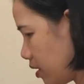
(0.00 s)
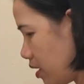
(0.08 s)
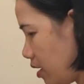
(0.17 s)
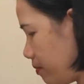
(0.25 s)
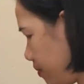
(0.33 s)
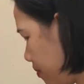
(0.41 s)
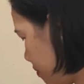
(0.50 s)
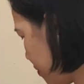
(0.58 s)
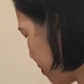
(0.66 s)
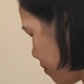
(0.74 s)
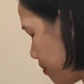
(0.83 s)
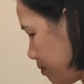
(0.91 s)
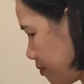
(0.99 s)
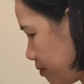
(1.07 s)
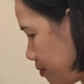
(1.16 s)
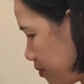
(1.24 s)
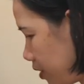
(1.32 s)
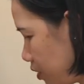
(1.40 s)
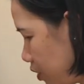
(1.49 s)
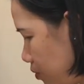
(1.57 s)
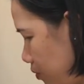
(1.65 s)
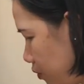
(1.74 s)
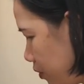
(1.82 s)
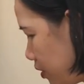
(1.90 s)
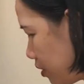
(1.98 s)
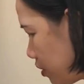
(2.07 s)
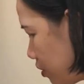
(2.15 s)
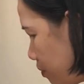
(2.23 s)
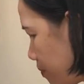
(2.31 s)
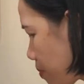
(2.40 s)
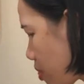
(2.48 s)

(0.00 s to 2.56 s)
mình nêm tí xíu muối tí xíu